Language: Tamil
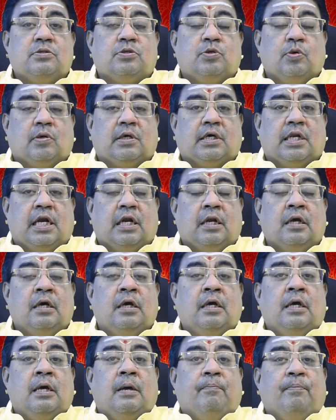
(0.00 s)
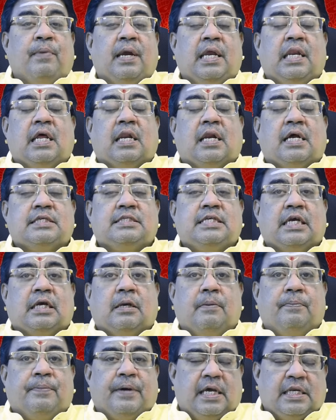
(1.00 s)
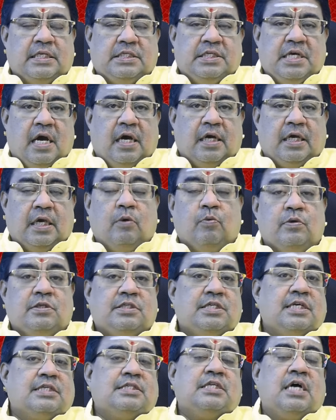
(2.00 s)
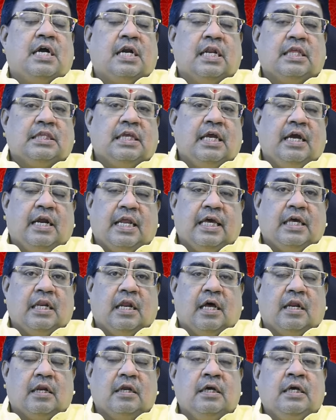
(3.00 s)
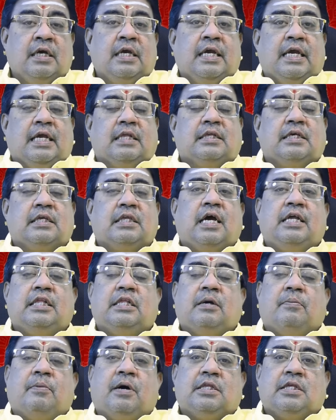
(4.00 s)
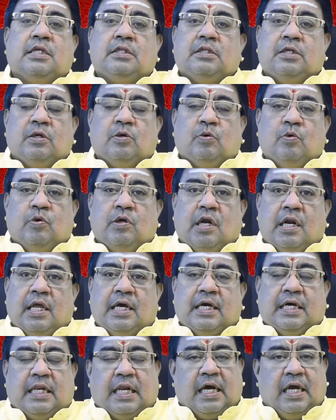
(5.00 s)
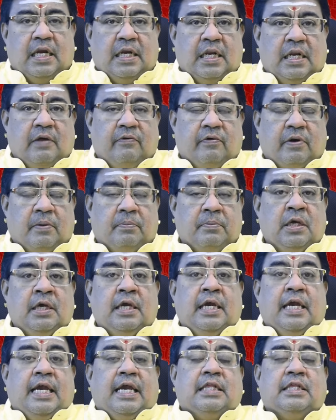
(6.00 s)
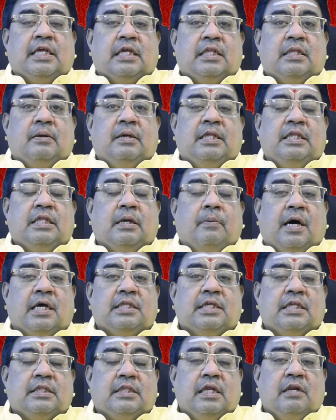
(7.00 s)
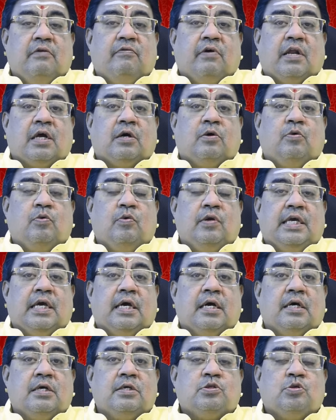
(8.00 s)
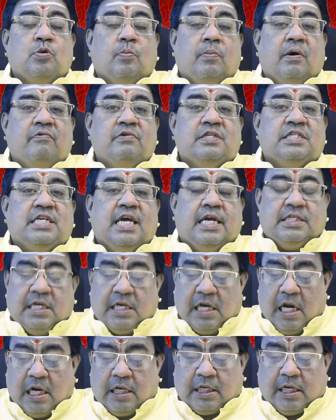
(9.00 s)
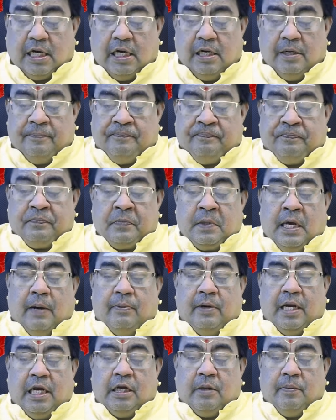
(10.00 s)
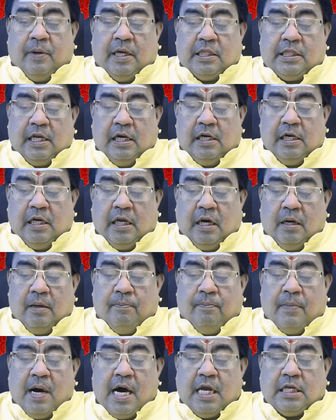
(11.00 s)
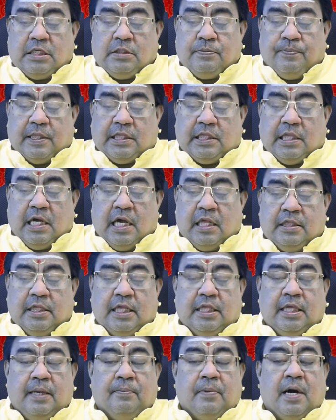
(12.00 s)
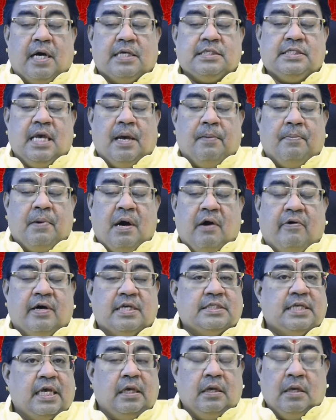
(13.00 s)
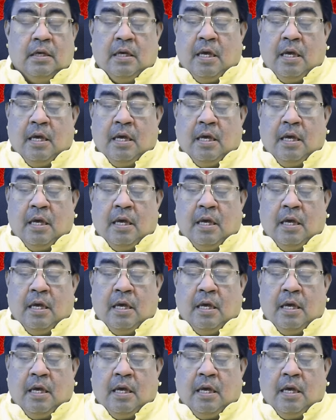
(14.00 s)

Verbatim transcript: சுக்ரன் மீனராசிக்கு பயிற்சியாகி உச்சஸ்தானத்தை அடைகிறார் இதுதான் இந்த மாதத்திற்கு உண்டான கிரக நிலவரம் இந்த இந்த மாதத்தில் வரக்கூடிய சுப விசேஷ நாட்கள் அப்படின்ட்டு பார்த்தேன்னா மார்ச் பத்தாம் தேதி மாசி அமாவாசை